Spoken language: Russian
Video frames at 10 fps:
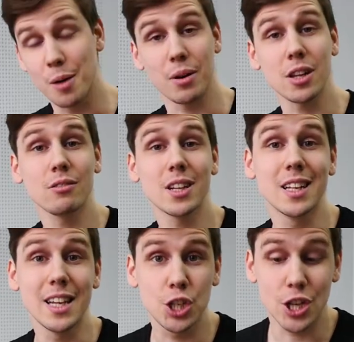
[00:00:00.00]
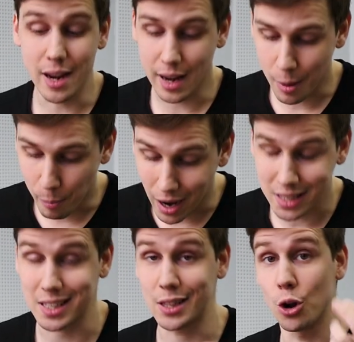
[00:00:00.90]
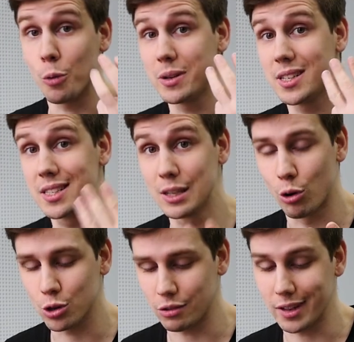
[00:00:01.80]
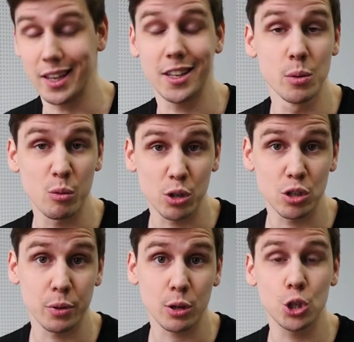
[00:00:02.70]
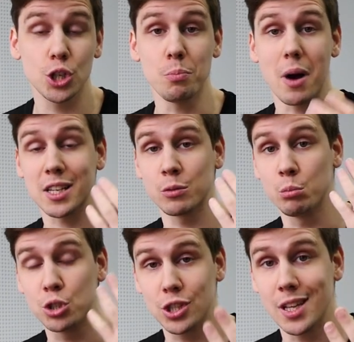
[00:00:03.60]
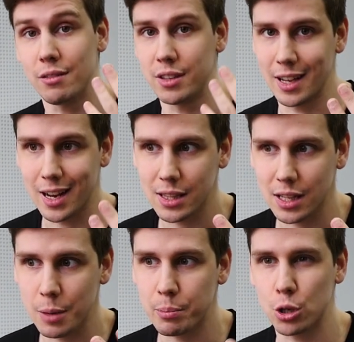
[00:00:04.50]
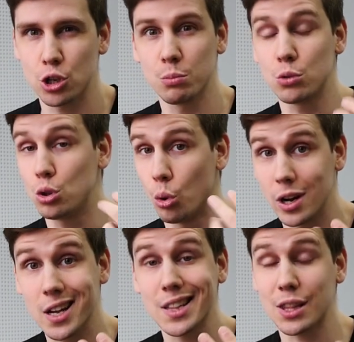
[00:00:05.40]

Порадовало наличие реобаса трехпозиционного, и к нему можно подключить максимум 4 вентилятора, причем только